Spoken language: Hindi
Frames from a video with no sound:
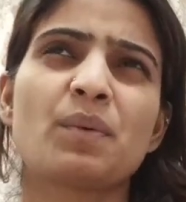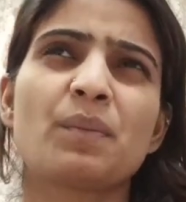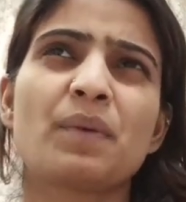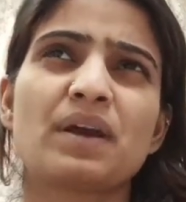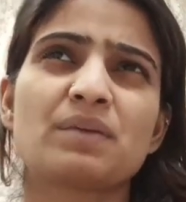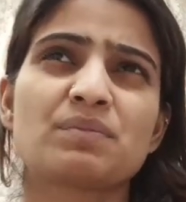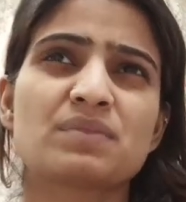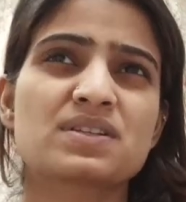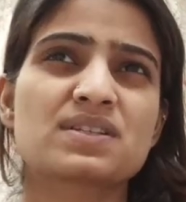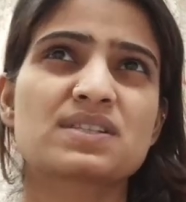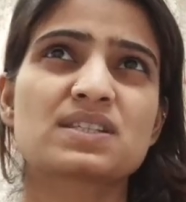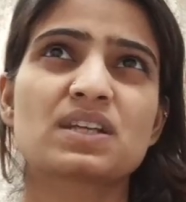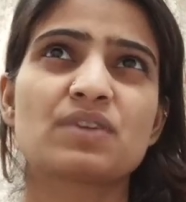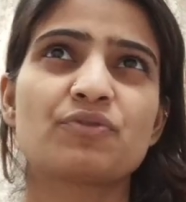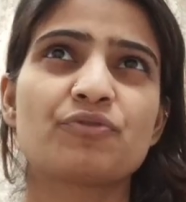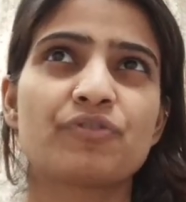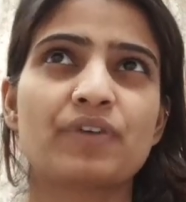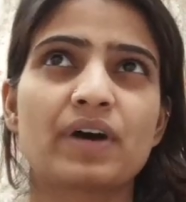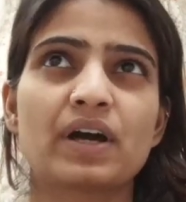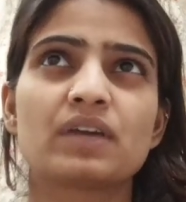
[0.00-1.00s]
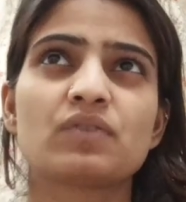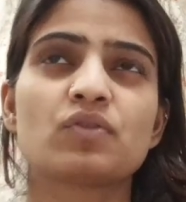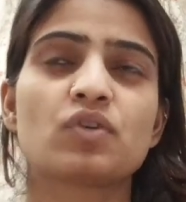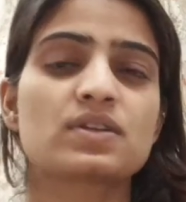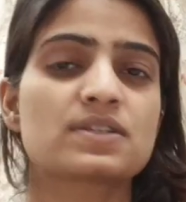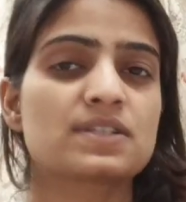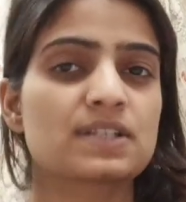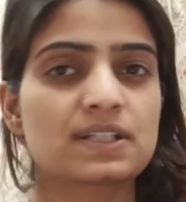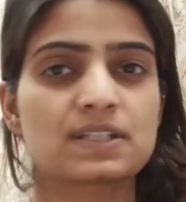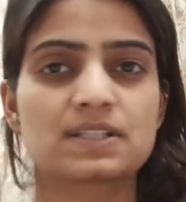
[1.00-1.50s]
मिनिमम आई मस्ट से
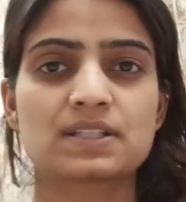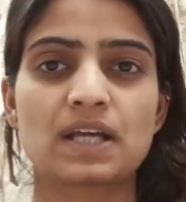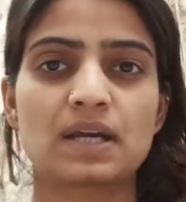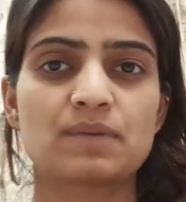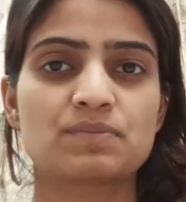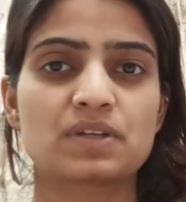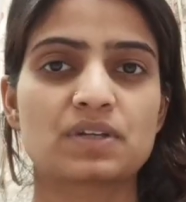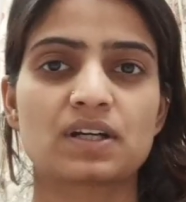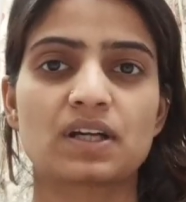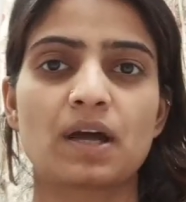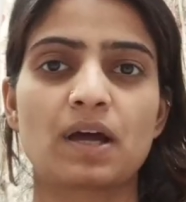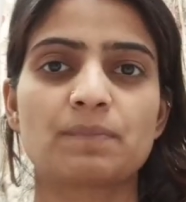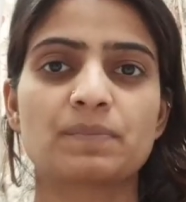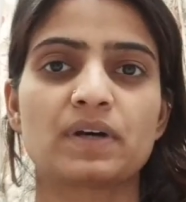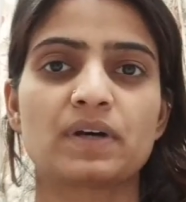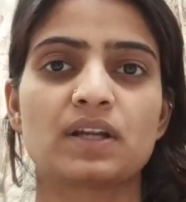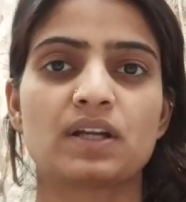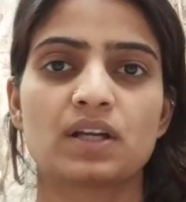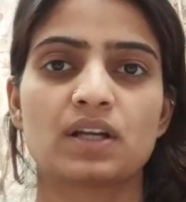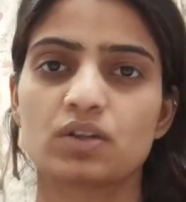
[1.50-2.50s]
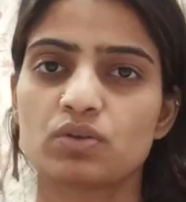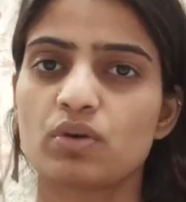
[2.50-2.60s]
फाइव और सिक्स टाइम्स अगर आप